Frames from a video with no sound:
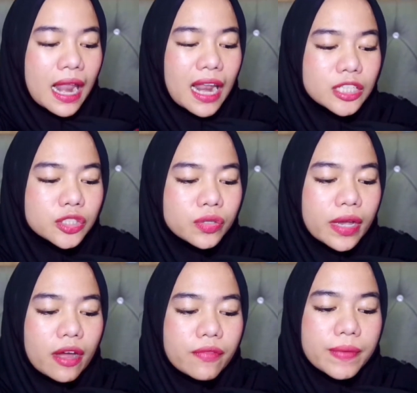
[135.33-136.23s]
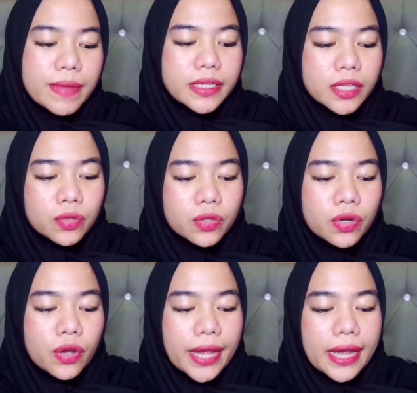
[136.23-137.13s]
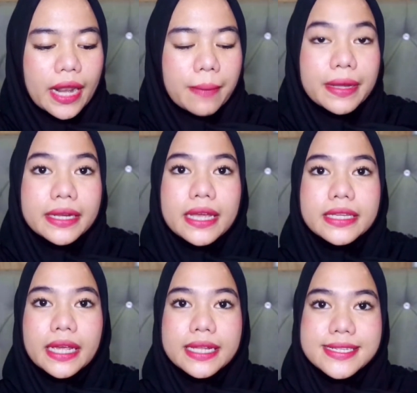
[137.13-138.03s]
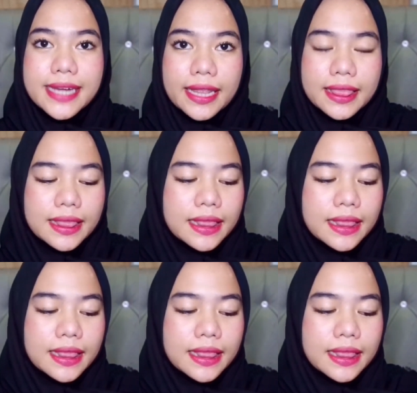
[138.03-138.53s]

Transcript: langsung gue konfirm aja tuh eh gak lama dia ajakin chat